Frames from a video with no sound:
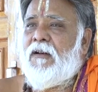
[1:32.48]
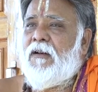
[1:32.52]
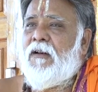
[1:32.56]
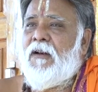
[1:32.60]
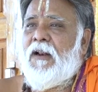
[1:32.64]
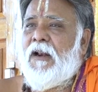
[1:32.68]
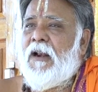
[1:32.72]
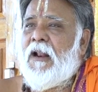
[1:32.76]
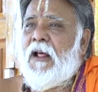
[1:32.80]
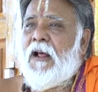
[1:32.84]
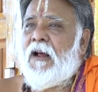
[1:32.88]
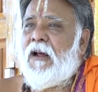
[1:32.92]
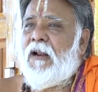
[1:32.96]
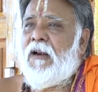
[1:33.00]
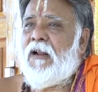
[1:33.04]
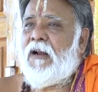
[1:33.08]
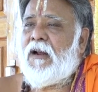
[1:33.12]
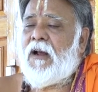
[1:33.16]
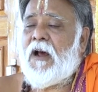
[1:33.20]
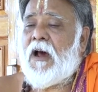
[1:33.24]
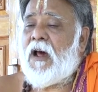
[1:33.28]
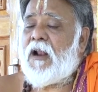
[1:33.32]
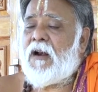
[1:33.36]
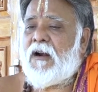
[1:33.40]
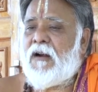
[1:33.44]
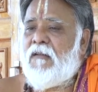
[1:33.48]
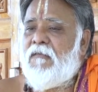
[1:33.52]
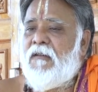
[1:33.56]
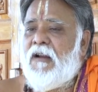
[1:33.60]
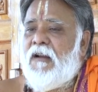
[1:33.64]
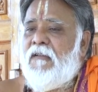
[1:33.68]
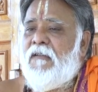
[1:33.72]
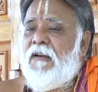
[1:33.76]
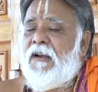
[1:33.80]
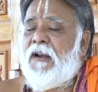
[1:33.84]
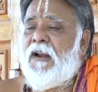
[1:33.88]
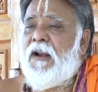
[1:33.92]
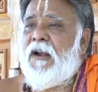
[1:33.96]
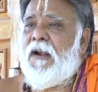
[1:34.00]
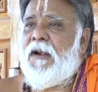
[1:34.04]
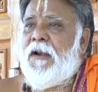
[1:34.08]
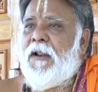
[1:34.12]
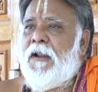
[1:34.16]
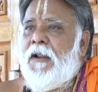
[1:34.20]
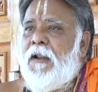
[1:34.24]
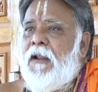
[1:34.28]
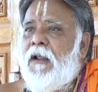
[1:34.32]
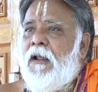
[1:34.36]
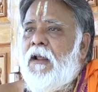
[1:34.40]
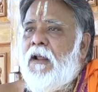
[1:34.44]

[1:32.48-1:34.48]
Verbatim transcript: నేను ఆగల కారణం ఏమిటి అంటే